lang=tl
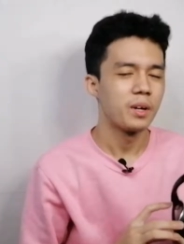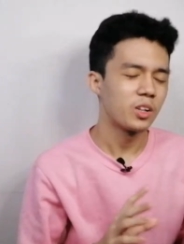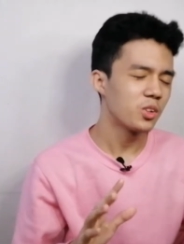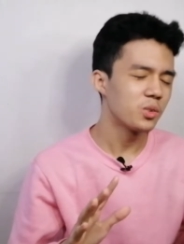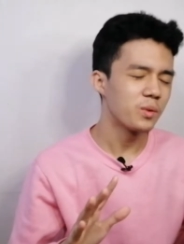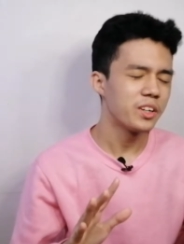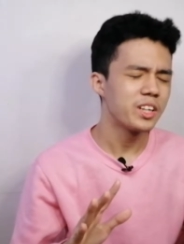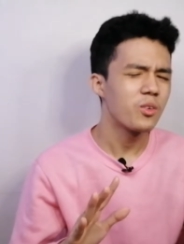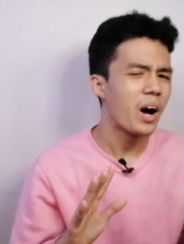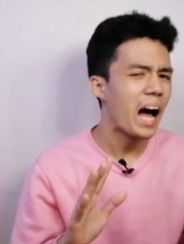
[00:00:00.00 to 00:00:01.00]
Pero don't worry
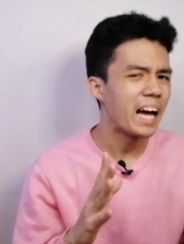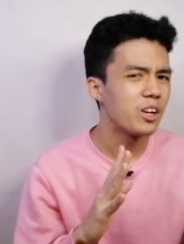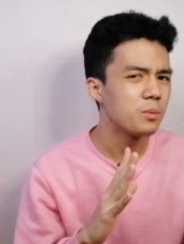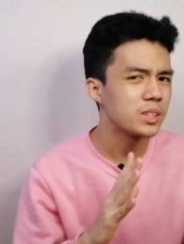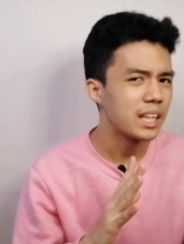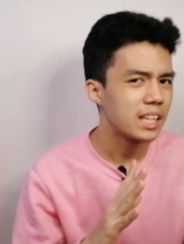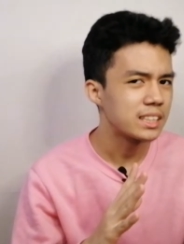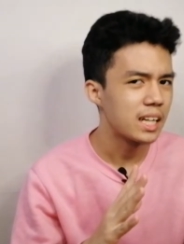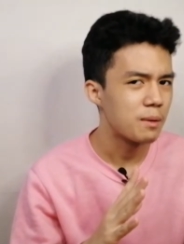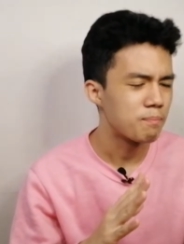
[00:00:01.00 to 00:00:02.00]
kung ayaw mo talaga
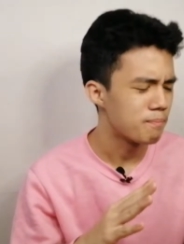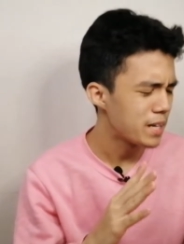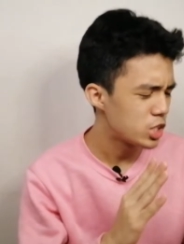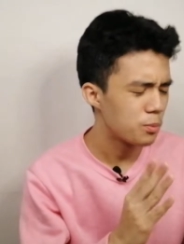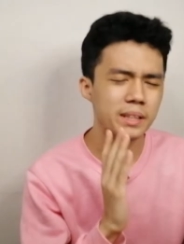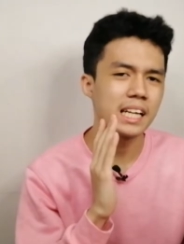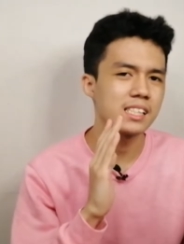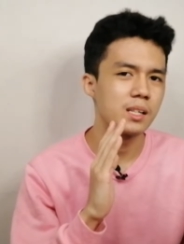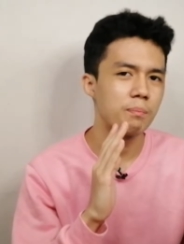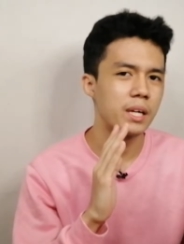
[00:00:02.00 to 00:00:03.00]
sa medyo
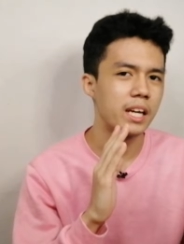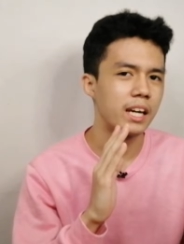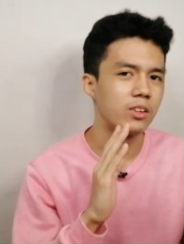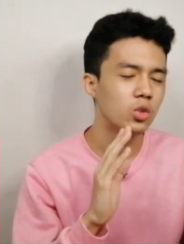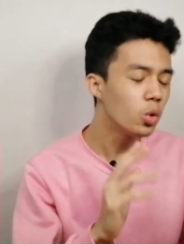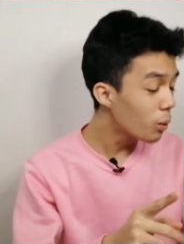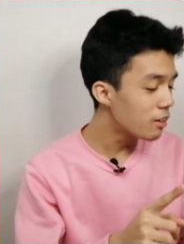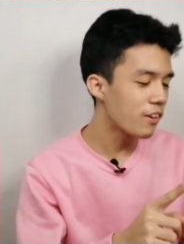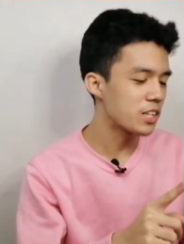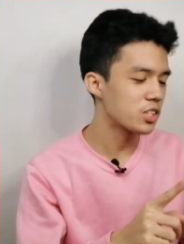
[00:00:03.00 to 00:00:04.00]
mataas na ping eh,
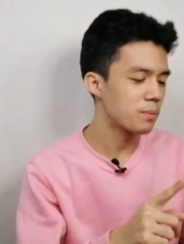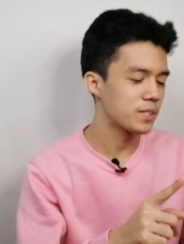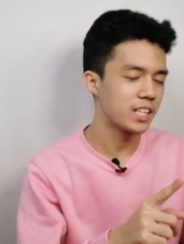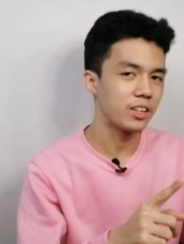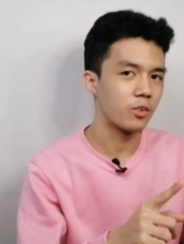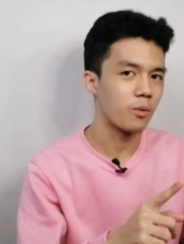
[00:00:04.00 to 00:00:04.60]
dual function naman siya